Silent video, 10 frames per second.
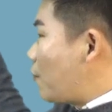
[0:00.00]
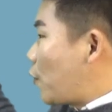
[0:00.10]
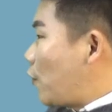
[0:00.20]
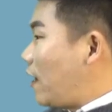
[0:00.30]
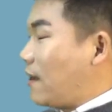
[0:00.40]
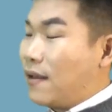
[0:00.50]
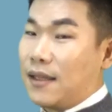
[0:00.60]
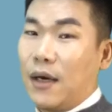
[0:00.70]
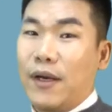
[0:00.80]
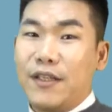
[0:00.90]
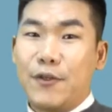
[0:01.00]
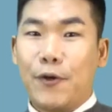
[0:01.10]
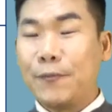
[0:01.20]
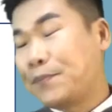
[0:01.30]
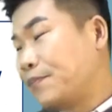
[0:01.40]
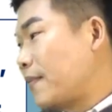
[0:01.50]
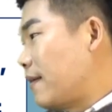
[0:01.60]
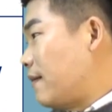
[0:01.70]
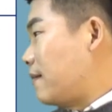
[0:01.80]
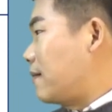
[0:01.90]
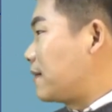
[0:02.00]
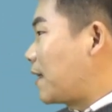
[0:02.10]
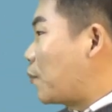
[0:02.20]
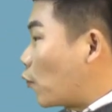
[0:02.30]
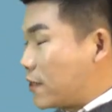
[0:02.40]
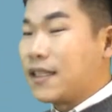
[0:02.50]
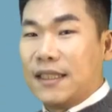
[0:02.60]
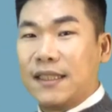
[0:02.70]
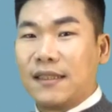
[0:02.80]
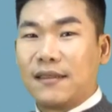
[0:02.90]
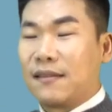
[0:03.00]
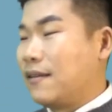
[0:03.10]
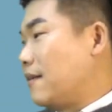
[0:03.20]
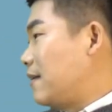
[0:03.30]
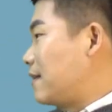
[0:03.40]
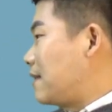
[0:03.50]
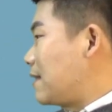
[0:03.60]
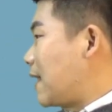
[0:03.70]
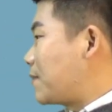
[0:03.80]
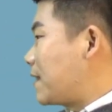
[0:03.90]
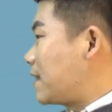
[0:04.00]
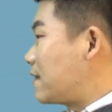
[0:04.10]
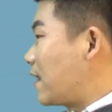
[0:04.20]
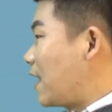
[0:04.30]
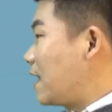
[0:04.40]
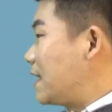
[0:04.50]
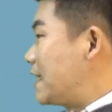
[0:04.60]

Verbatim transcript: 표에 나와 있죠. 어, 일단 목적은 납사자들의